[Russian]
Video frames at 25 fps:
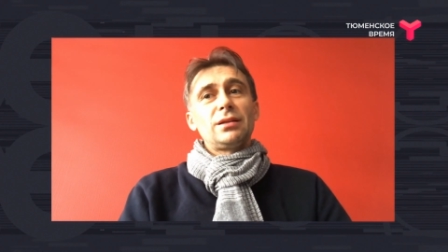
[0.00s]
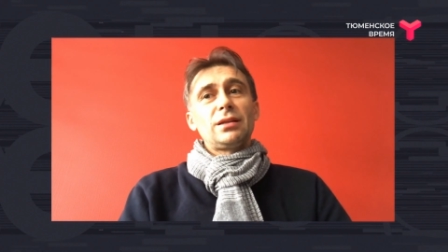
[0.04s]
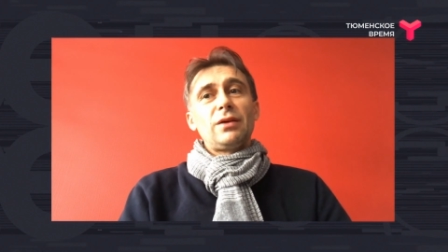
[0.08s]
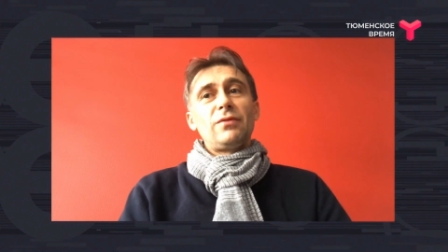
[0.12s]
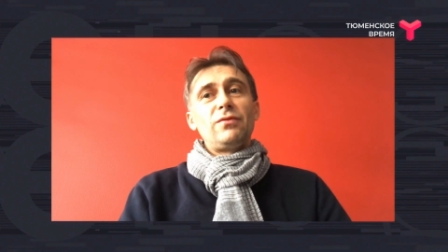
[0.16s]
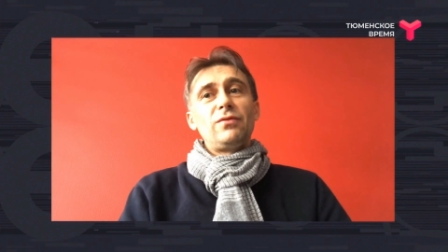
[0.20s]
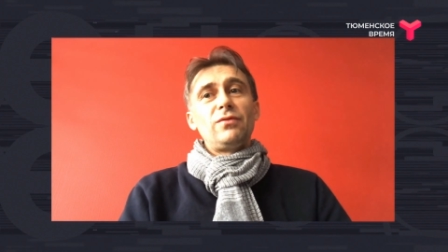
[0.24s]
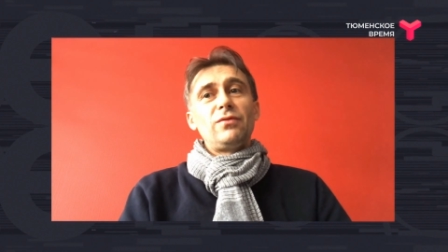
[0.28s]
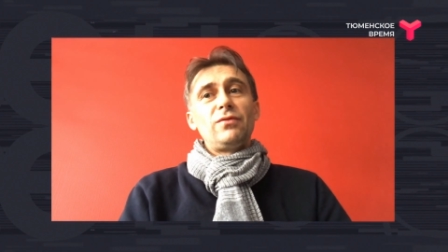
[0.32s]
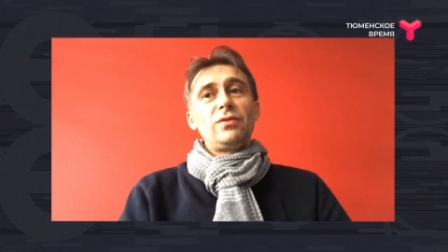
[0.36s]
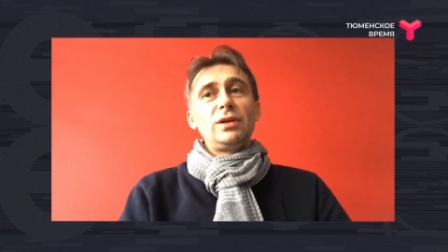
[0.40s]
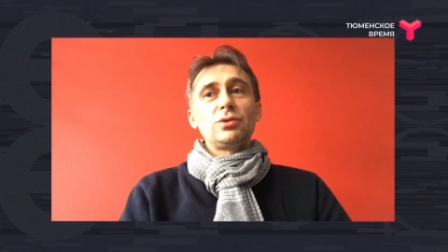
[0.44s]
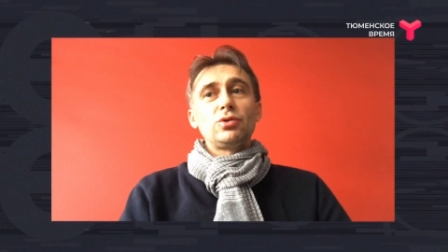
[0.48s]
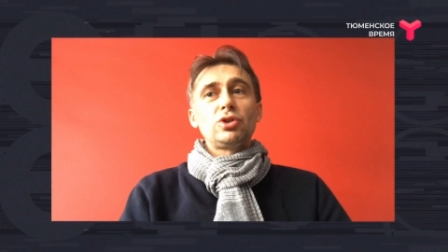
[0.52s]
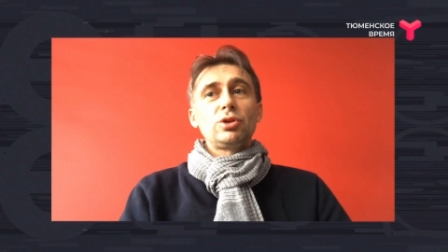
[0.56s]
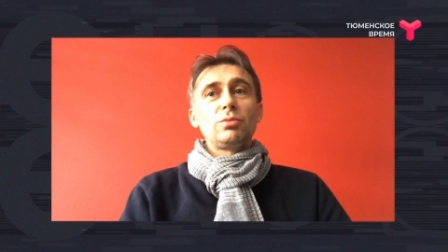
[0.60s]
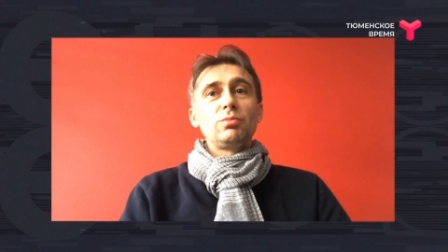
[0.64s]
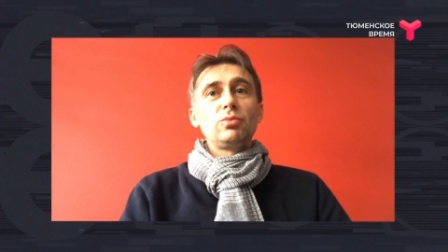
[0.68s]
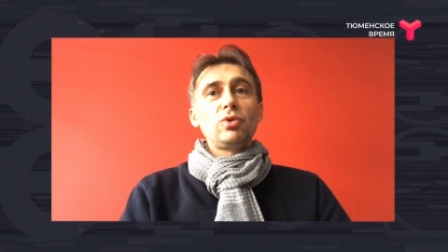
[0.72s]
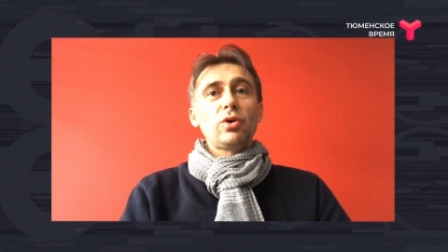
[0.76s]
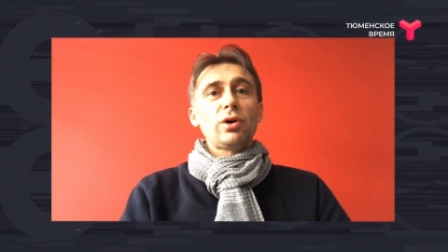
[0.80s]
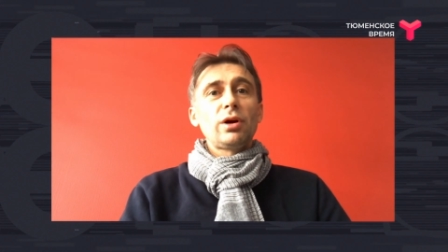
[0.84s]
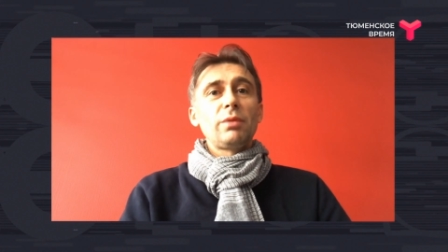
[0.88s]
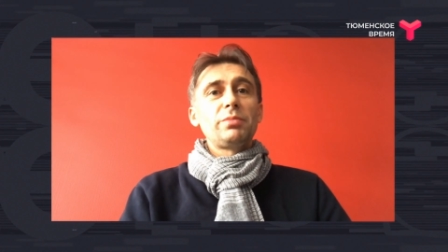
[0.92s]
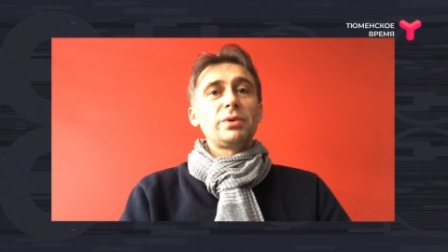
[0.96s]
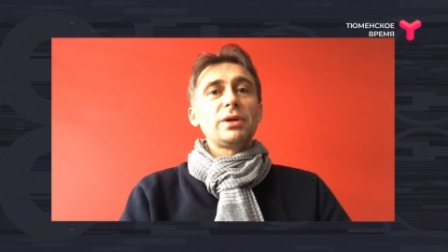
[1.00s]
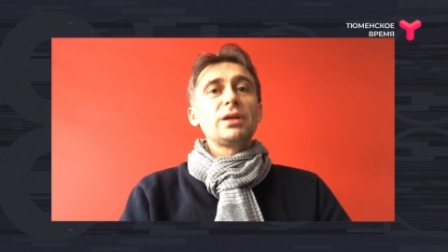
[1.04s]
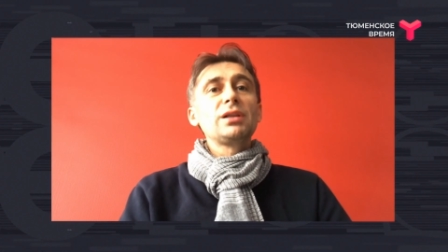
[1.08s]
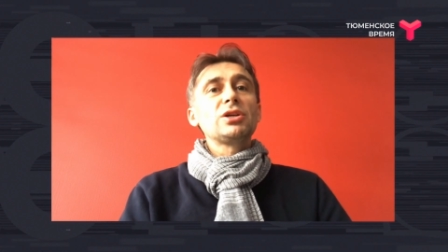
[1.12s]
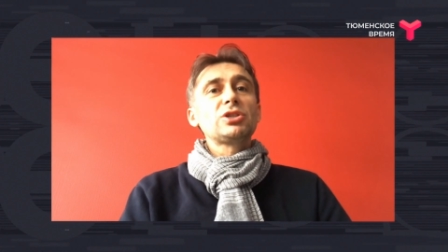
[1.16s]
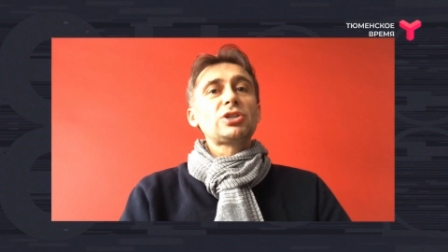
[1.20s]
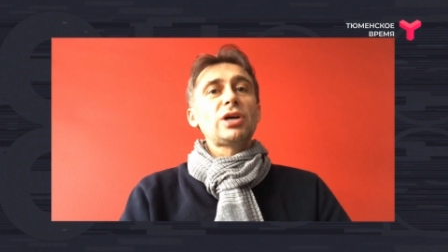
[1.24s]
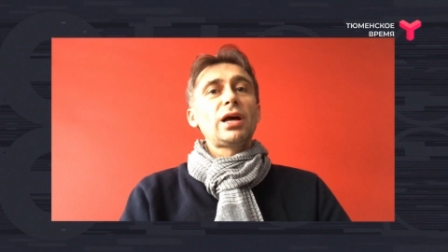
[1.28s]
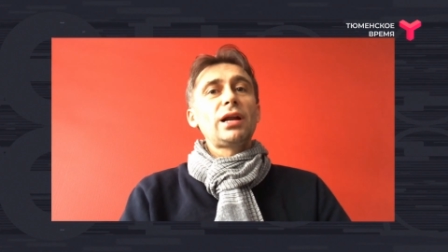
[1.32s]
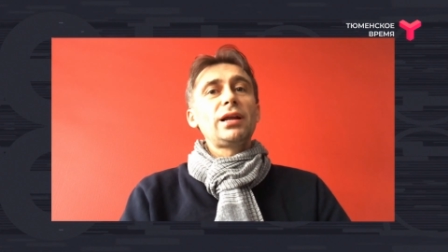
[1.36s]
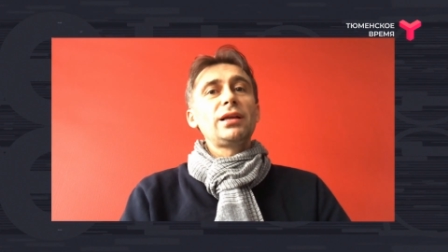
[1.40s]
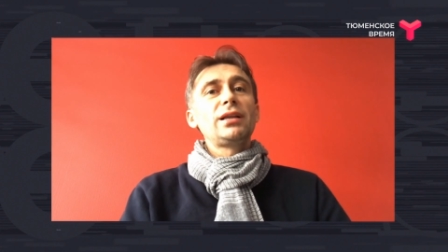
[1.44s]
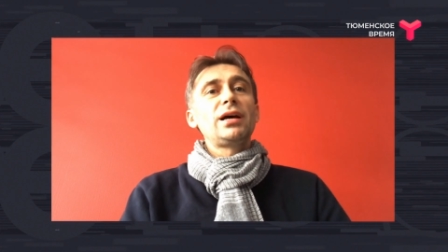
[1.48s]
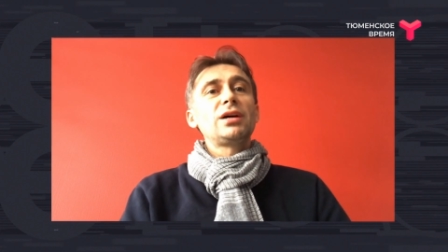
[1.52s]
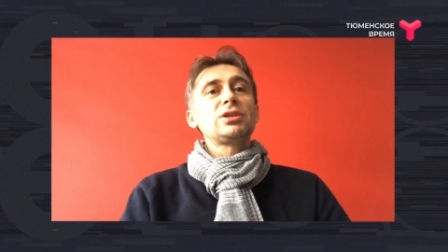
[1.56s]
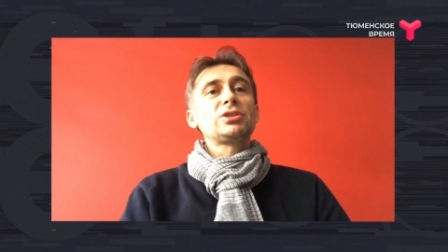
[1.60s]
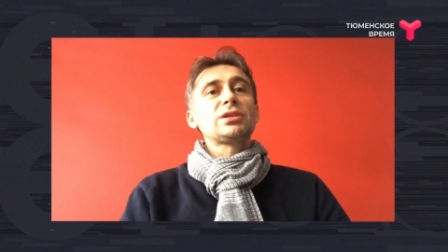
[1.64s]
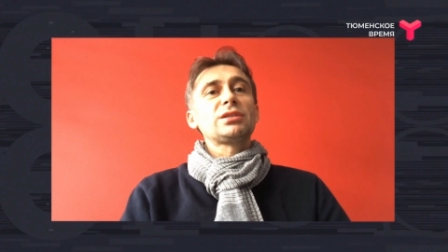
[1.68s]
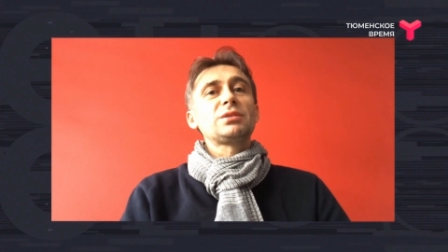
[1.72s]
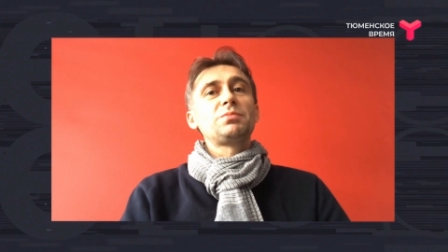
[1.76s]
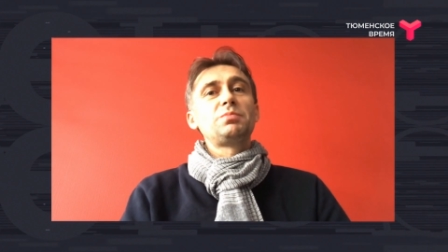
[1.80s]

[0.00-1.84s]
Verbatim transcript: там в Индии очень много приглашали наших